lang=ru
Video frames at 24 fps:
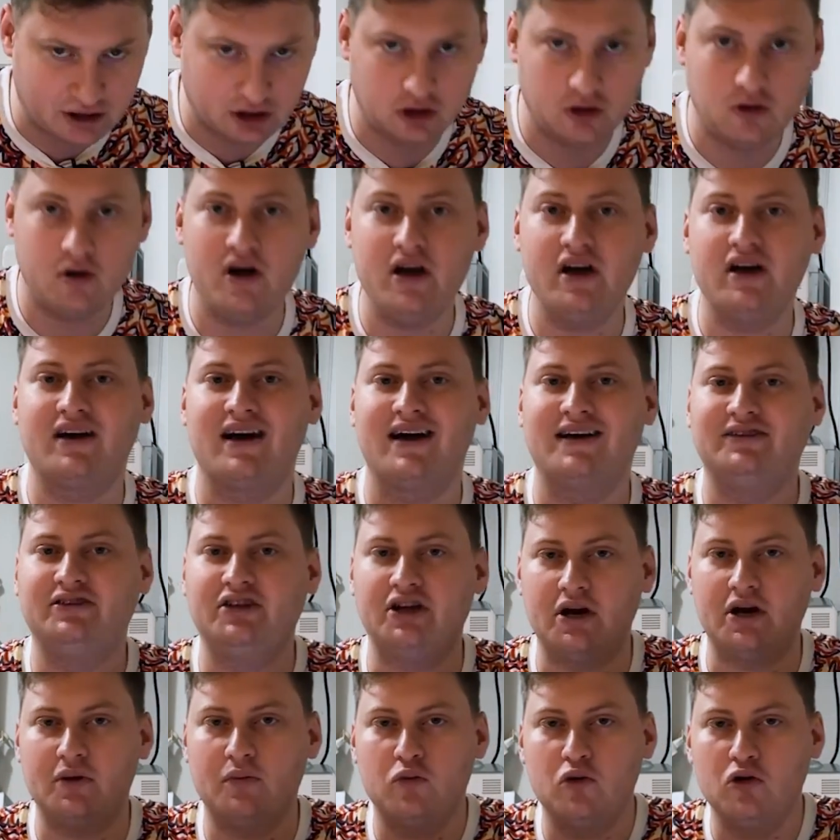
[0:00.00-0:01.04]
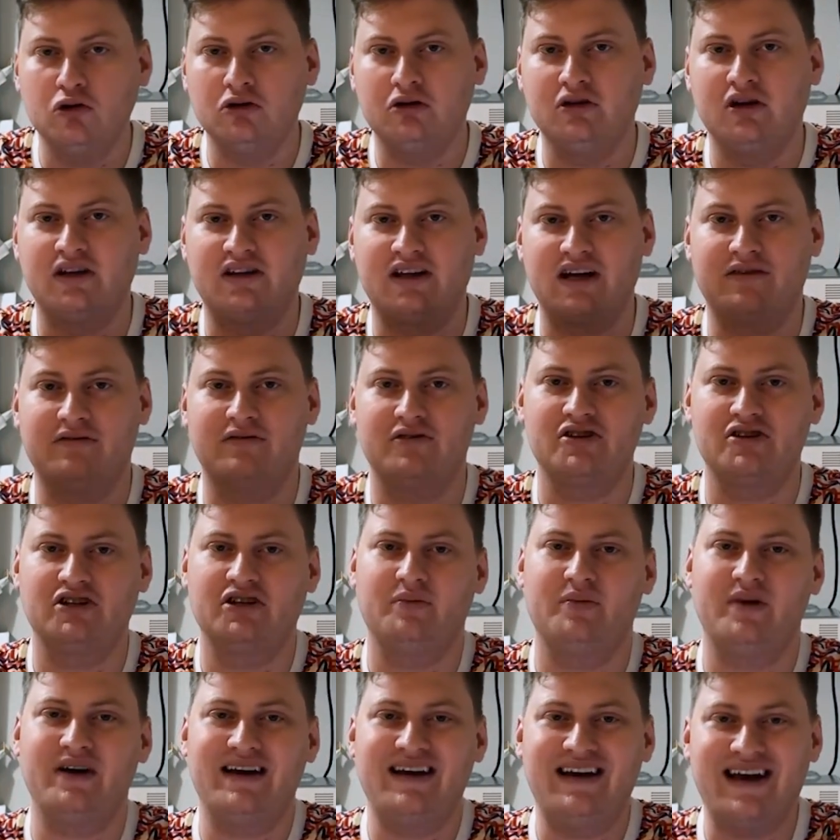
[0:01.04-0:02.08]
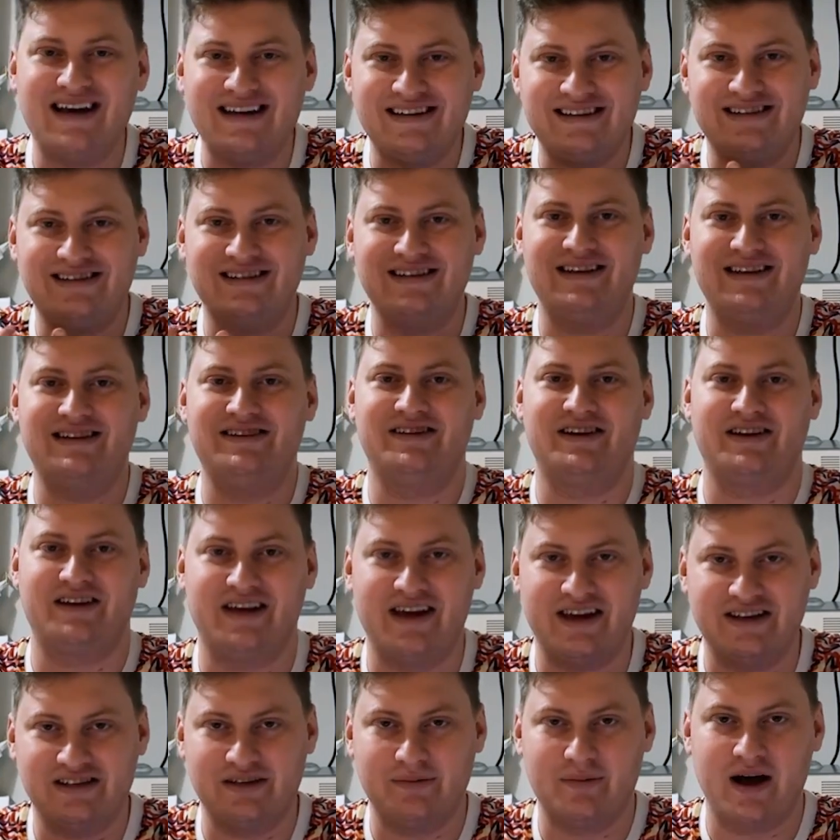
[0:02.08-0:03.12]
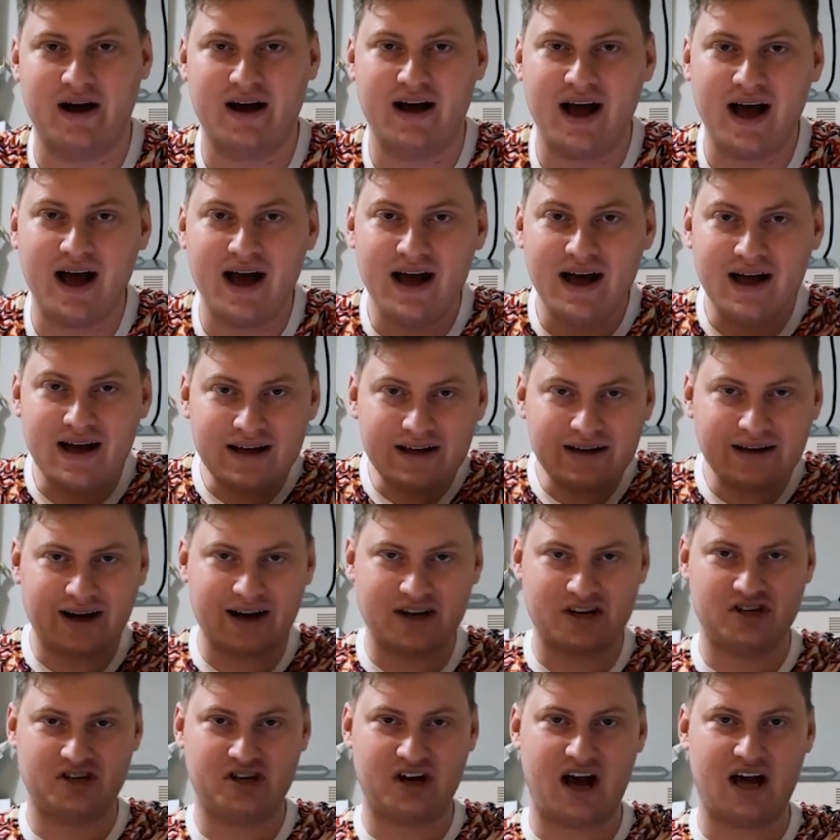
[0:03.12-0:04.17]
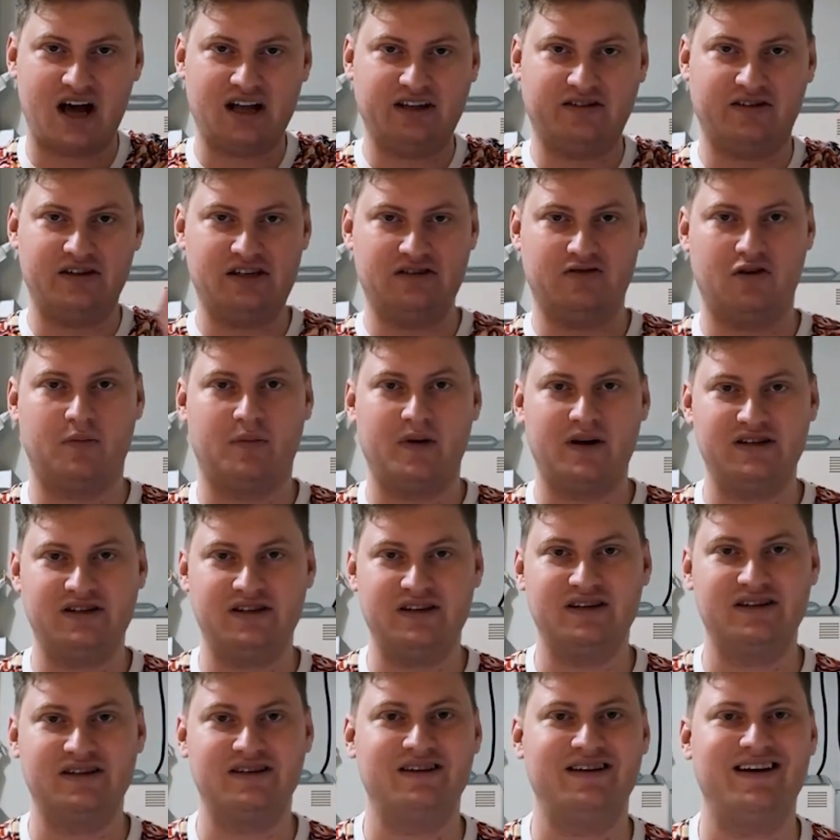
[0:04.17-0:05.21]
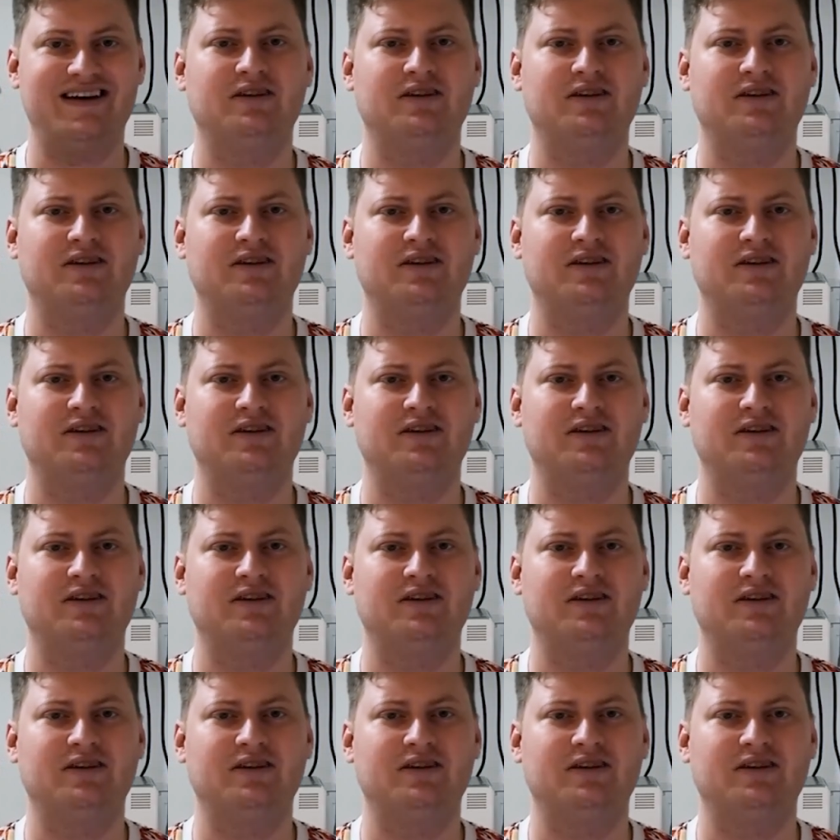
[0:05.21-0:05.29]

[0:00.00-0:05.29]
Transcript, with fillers: но и как трибуну для того, чтобы гасить Сергея Симака и расшатывать его позиции.